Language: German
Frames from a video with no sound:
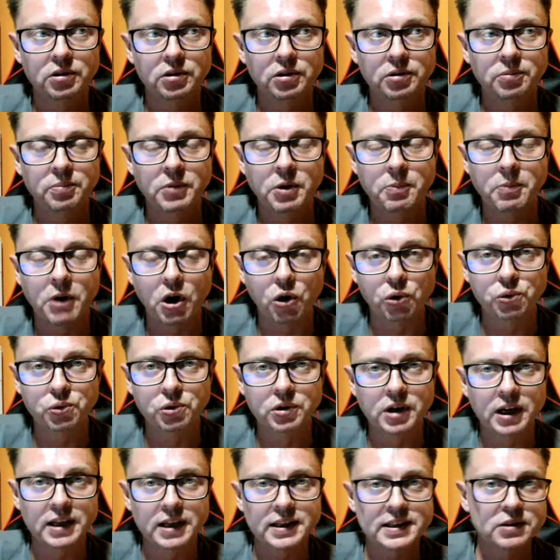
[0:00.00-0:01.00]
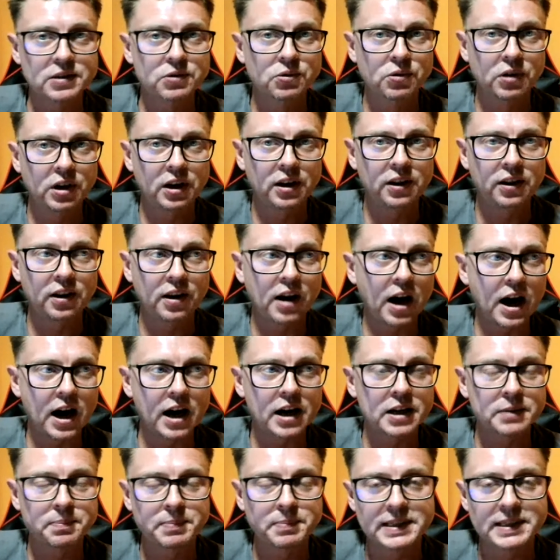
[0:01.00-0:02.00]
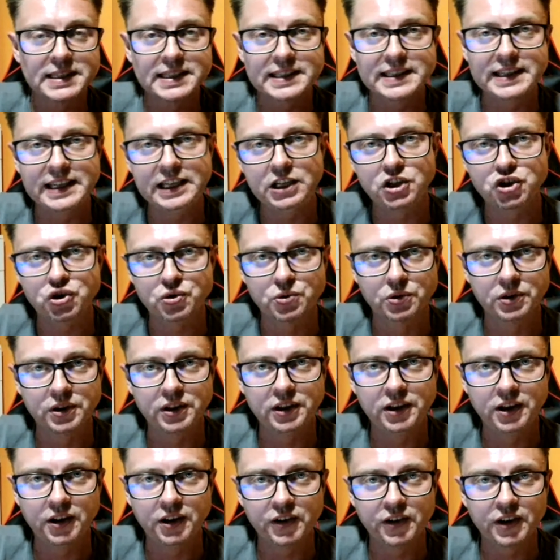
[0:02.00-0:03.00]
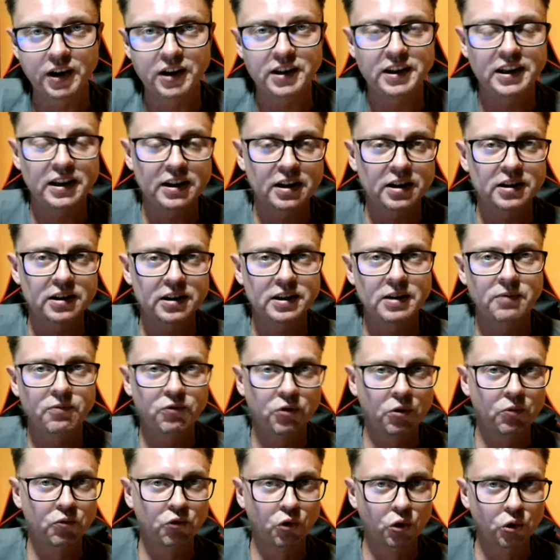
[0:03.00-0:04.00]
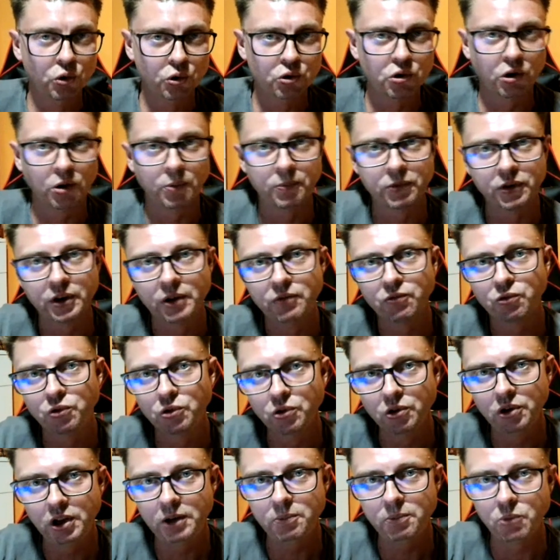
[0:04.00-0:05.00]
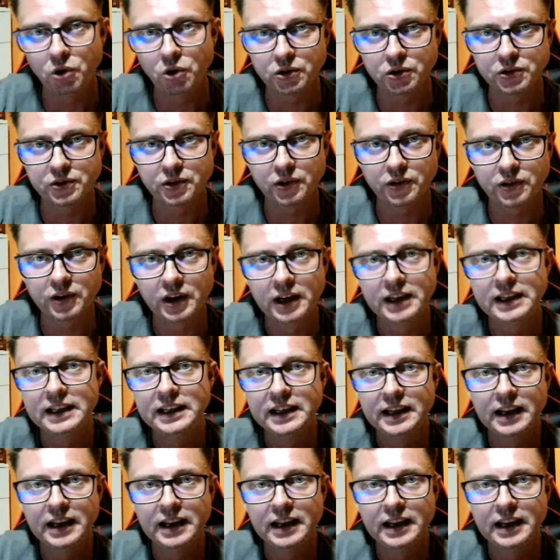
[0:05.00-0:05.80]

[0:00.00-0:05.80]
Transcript: ähm, Im Auto kannst du in acht bis zehn Stunden hier sein, je nachdem, von wo du kommst, wo du hin möchtest.